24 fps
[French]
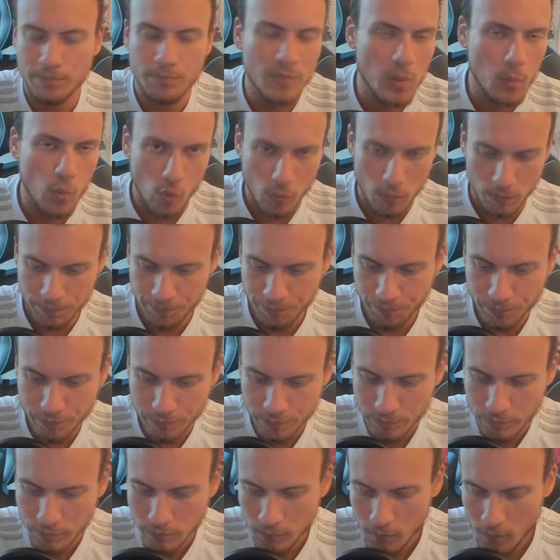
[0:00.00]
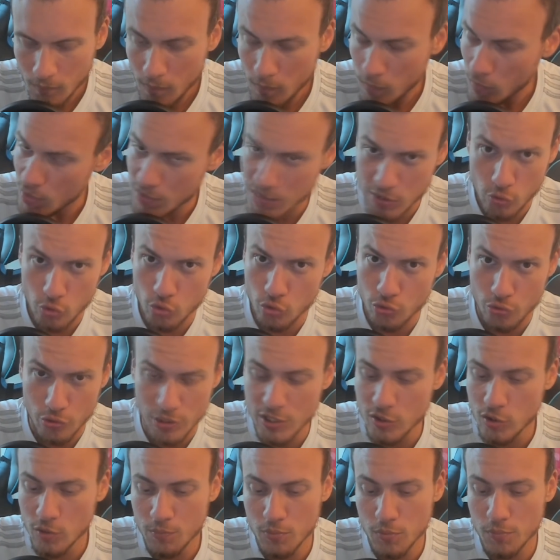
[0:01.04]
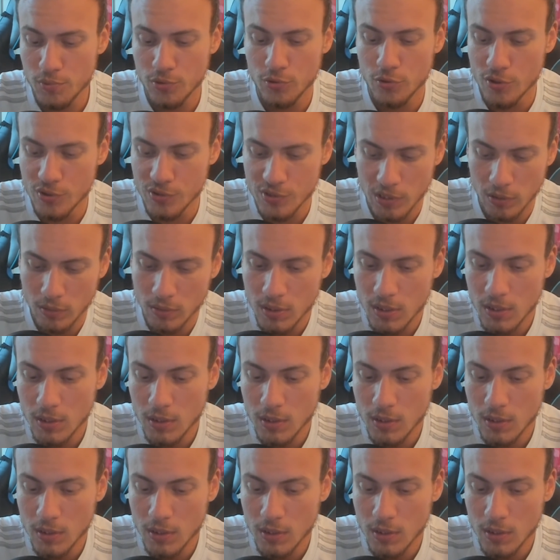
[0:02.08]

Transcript: Mais bon, c'est ce que j'utilise depuis plus de deux ans.